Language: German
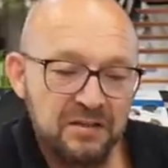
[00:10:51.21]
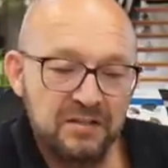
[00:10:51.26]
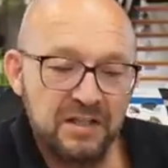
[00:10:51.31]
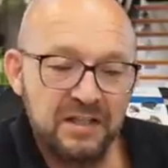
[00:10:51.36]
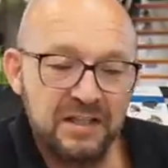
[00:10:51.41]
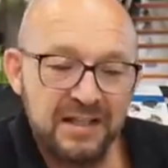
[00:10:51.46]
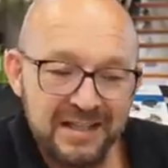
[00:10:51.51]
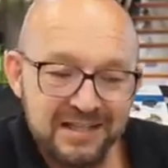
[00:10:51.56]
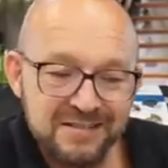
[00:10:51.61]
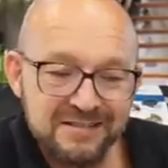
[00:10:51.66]
Der
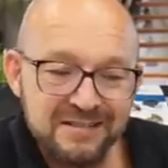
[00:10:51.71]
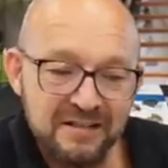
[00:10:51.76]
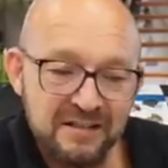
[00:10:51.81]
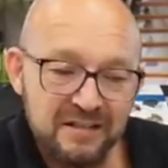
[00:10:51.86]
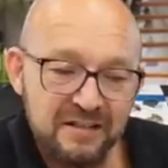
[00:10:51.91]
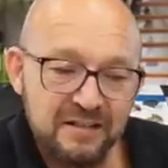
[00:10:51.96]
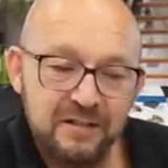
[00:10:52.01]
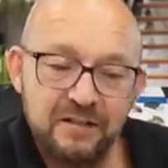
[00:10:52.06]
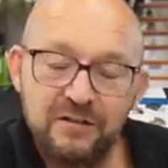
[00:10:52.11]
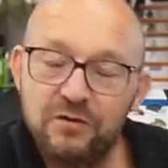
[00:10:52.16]

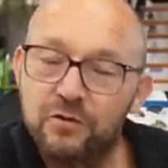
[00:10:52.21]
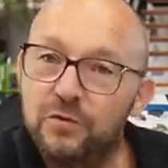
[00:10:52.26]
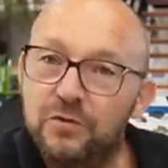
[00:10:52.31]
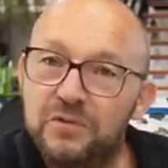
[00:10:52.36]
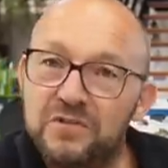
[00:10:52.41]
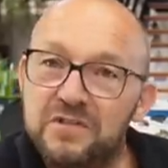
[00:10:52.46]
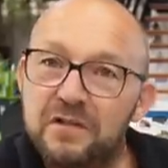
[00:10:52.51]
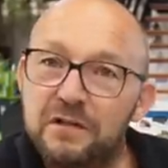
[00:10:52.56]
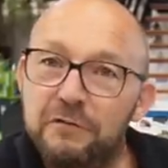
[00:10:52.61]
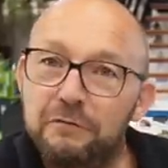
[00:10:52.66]
nächste
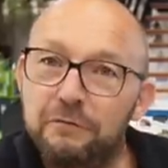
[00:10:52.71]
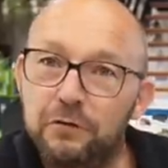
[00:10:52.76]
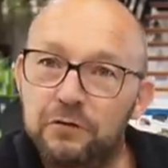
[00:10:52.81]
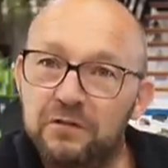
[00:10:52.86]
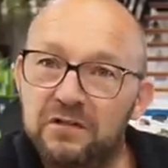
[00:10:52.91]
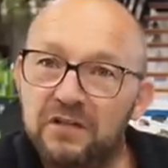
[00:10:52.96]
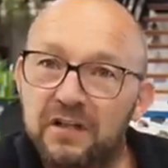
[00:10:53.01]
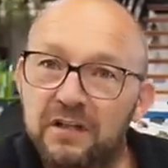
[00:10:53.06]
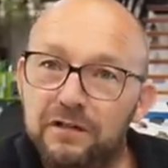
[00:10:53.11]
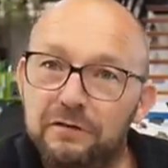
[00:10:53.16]
größere
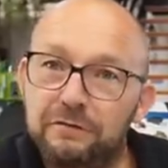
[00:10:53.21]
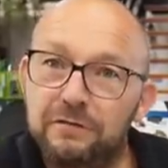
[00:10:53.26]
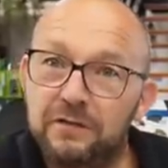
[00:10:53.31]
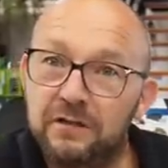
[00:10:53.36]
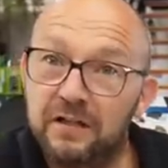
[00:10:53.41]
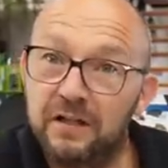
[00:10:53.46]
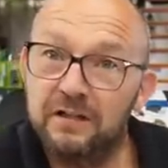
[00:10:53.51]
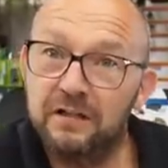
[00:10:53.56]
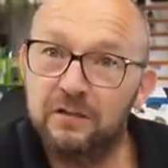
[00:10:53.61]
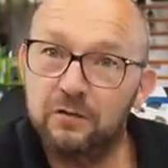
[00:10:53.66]
Vorteil
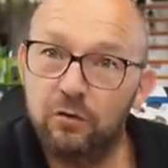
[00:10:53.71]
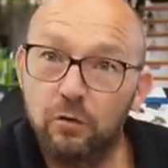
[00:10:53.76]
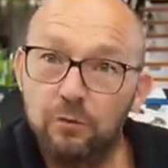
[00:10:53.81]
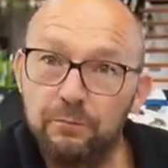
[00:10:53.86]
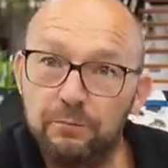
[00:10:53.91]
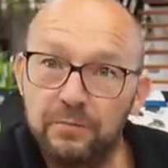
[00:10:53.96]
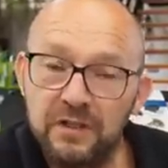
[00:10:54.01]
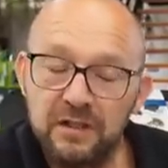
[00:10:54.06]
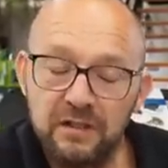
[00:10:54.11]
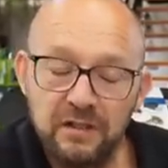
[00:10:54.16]
von einer
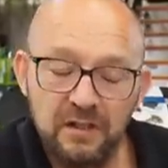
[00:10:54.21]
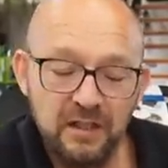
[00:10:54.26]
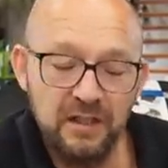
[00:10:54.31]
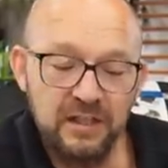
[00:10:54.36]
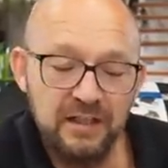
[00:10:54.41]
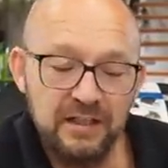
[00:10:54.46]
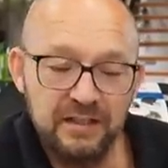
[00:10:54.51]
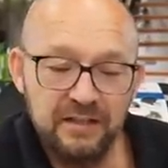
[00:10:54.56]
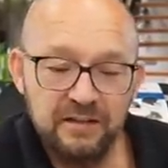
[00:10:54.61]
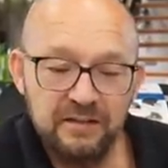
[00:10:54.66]
Kombi
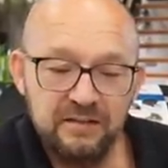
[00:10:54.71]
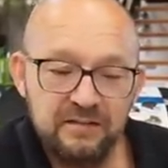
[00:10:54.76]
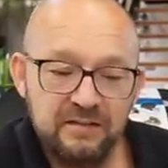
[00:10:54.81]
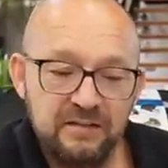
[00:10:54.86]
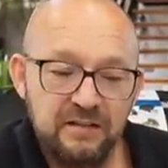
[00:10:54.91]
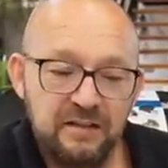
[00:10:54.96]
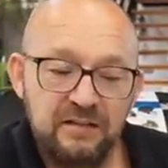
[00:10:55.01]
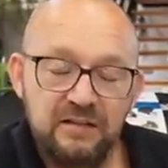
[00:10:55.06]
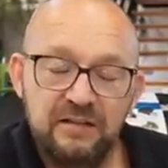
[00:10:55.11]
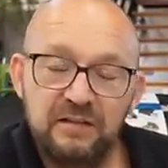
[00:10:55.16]

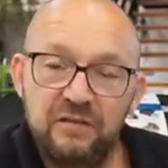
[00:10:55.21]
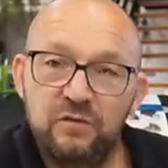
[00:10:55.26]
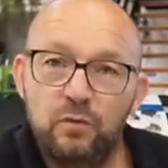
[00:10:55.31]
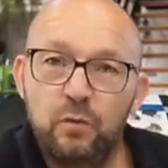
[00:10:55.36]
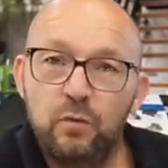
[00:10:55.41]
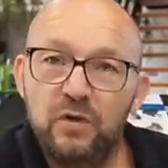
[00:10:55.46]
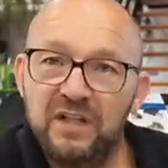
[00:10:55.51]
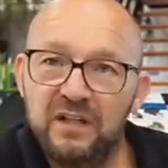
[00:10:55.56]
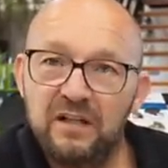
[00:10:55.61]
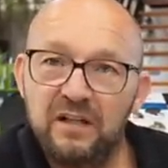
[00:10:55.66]
ist die
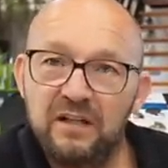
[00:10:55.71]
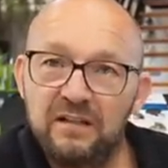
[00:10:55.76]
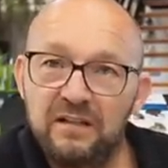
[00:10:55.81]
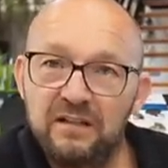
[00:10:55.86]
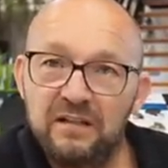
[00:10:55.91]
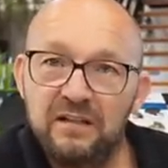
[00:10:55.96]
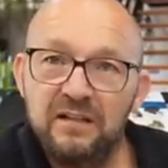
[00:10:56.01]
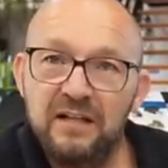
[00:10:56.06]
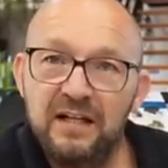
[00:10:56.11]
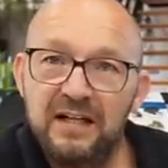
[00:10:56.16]

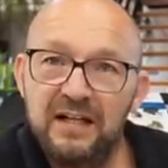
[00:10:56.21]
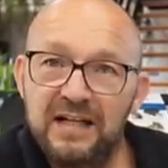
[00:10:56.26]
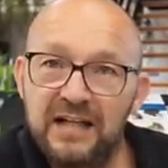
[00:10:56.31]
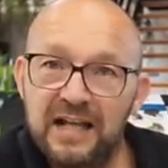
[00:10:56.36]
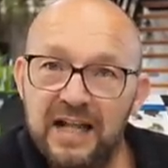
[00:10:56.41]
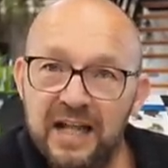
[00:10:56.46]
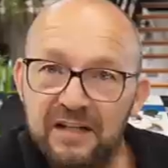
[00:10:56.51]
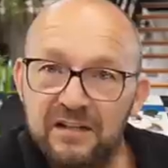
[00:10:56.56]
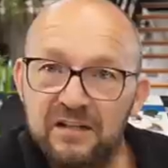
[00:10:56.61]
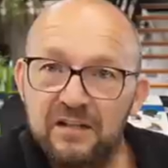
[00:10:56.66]
sogenannte
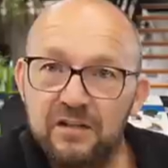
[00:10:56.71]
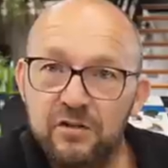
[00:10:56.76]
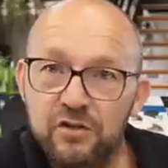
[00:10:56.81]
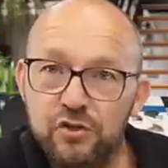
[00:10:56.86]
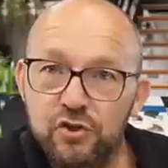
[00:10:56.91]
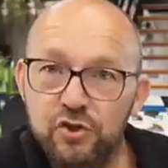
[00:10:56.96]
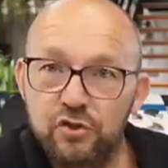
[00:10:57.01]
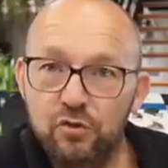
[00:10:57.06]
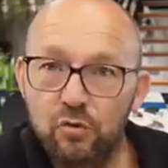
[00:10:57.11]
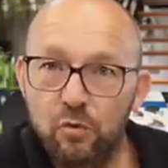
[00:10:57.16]

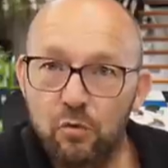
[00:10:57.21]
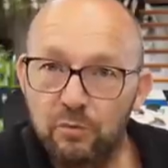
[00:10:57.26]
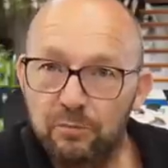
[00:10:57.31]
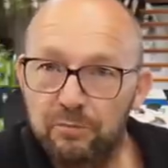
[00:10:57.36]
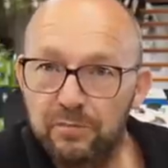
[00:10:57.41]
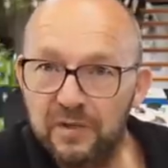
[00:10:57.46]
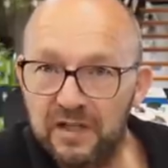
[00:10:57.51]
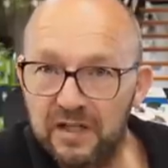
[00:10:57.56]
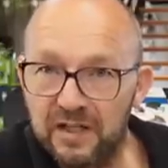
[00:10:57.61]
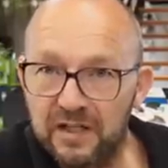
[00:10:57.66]

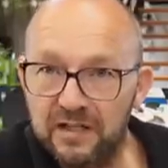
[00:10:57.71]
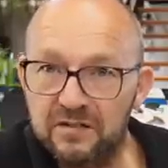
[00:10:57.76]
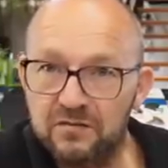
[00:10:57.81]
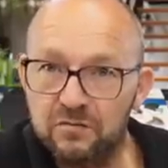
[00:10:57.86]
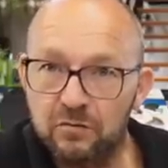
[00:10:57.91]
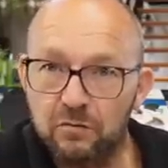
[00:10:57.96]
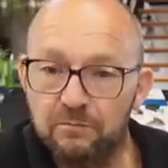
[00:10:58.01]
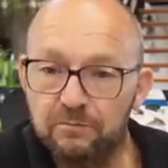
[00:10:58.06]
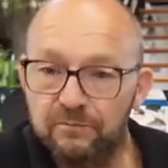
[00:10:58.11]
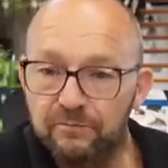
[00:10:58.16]

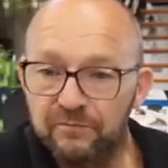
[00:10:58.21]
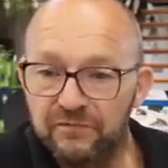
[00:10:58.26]
Landstrombegrenzung.